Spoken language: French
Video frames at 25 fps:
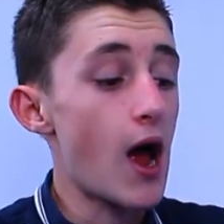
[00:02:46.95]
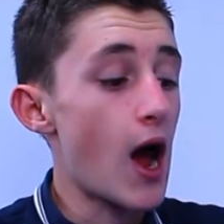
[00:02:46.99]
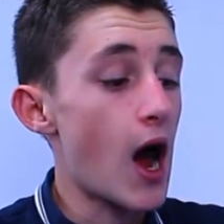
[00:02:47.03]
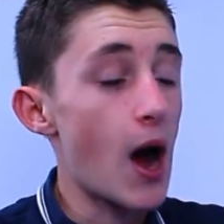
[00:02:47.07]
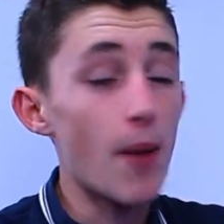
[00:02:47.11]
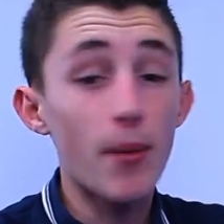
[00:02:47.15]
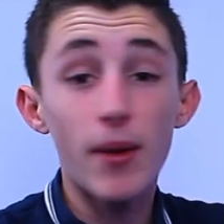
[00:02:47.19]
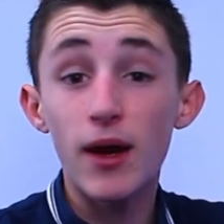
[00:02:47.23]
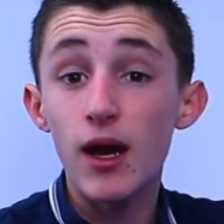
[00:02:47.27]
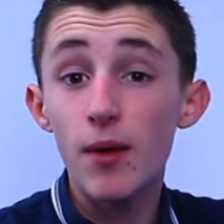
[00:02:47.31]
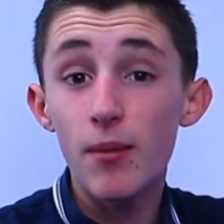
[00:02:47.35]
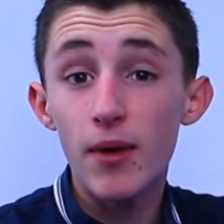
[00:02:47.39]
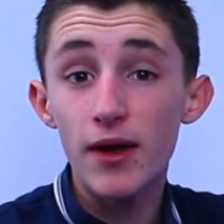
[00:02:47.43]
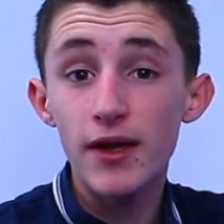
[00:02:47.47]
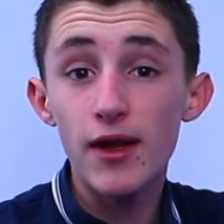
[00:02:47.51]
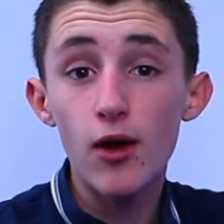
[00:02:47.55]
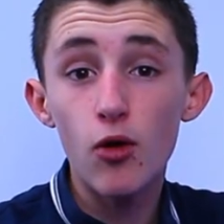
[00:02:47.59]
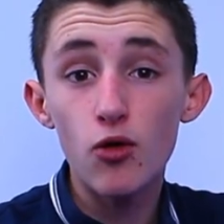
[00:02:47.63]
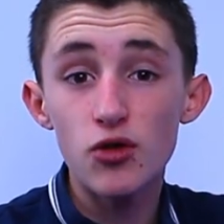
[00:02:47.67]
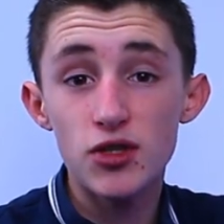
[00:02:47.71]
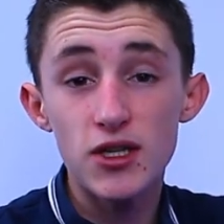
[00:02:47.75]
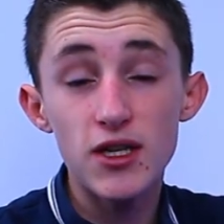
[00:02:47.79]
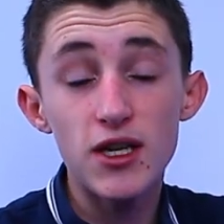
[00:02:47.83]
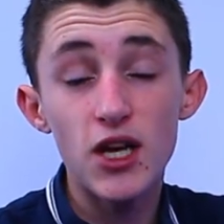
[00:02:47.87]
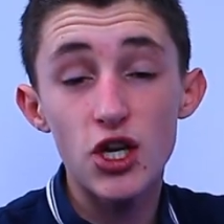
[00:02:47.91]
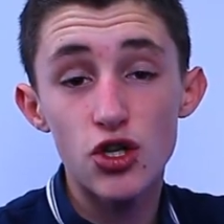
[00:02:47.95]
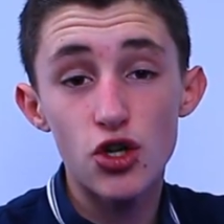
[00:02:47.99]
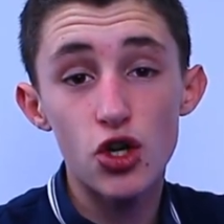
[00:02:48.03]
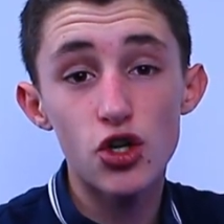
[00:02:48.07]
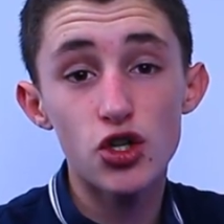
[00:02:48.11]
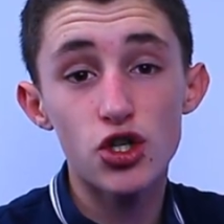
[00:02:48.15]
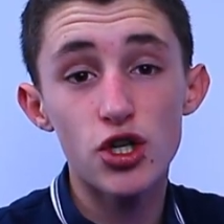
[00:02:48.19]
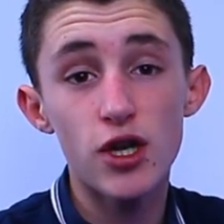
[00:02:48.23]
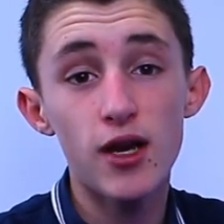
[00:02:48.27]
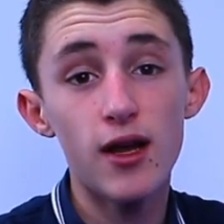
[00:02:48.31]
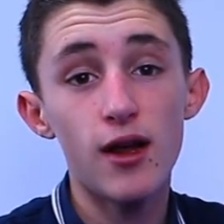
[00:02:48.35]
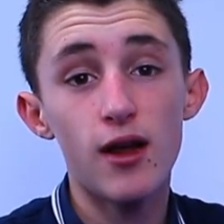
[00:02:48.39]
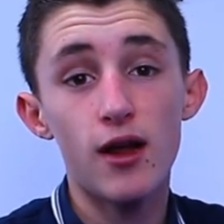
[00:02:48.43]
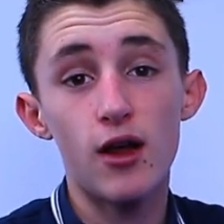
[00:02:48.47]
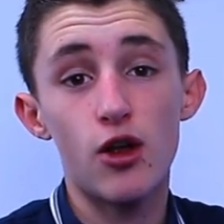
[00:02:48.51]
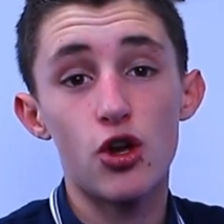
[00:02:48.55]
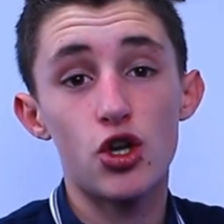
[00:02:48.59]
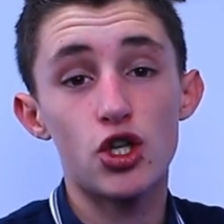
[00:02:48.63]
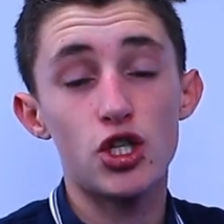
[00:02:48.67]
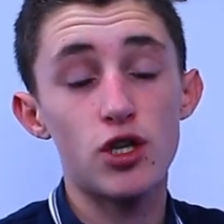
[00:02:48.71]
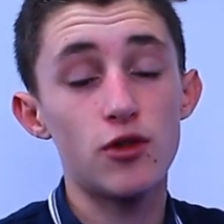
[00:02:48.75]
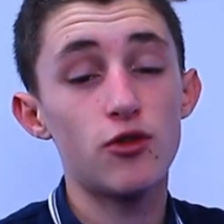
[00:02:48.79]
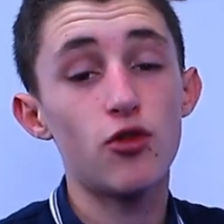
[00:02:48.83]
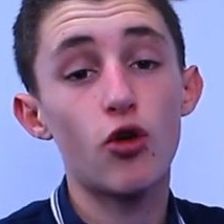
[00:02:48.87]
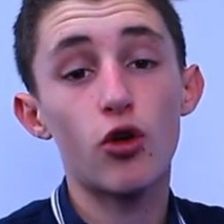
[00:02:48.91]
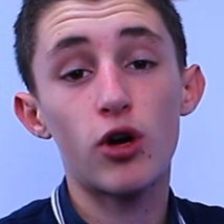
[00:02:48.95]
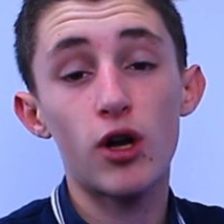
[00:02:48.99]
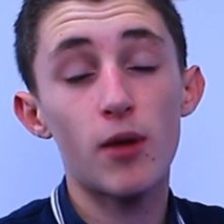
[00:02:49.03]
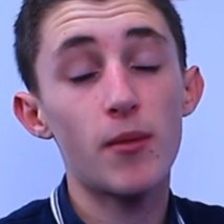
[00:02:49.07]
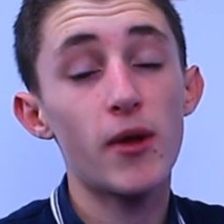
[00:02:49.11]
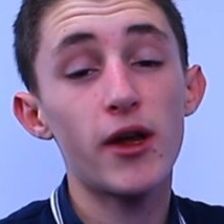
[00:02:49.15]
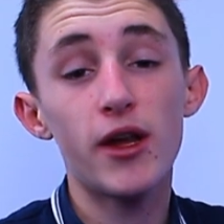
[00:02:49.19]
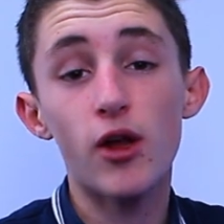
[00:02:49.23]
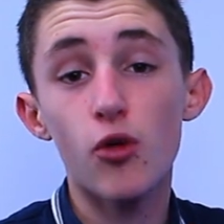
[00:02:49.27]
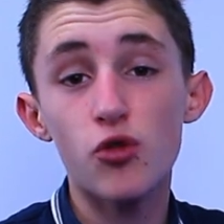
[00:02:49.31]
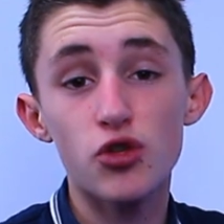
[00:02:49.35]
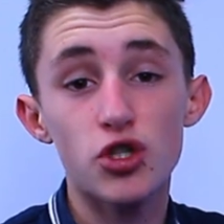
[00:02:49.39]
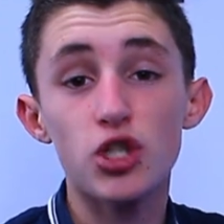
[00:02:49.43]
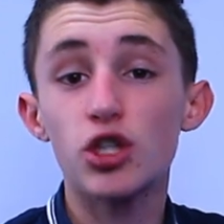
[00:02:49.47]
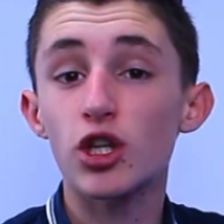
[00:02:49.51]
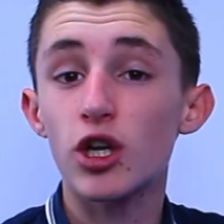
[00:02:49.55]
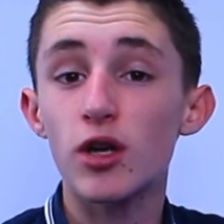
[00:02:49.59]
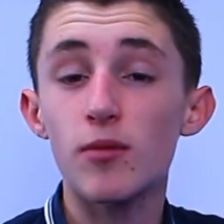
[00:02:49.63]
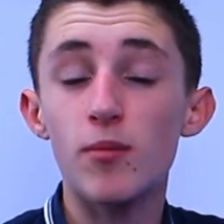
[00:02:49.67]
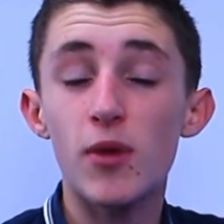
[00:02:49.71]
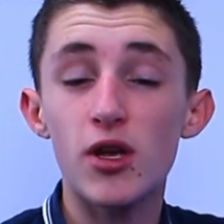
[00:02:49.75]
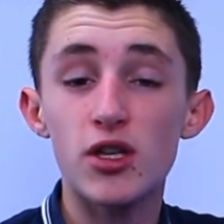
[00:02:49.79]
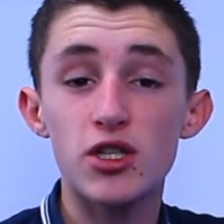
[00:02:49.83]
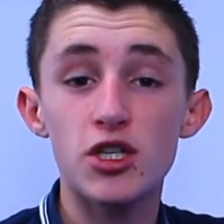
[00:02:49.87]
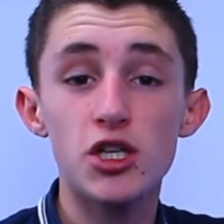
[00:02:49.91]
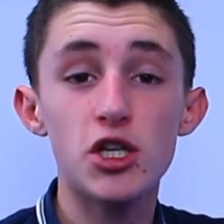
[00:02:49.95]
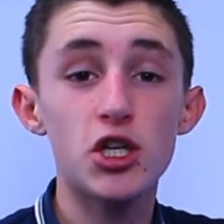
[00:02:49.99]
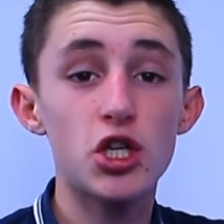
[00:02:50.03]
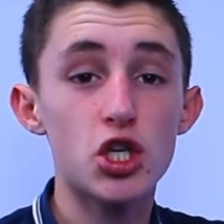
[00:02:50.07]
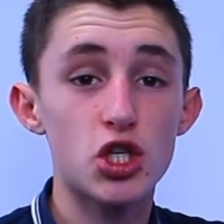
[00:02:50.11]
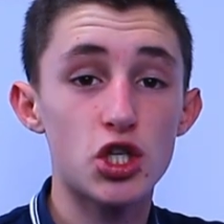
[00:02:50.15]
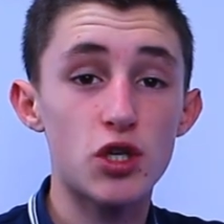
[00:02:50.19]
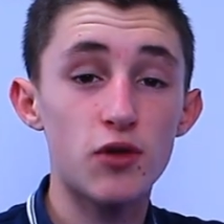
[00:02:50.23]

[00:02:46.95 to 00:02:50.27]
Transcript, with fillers: Après, la bannière aussi qui a changé. J'ai donc la bannière aussi très basique.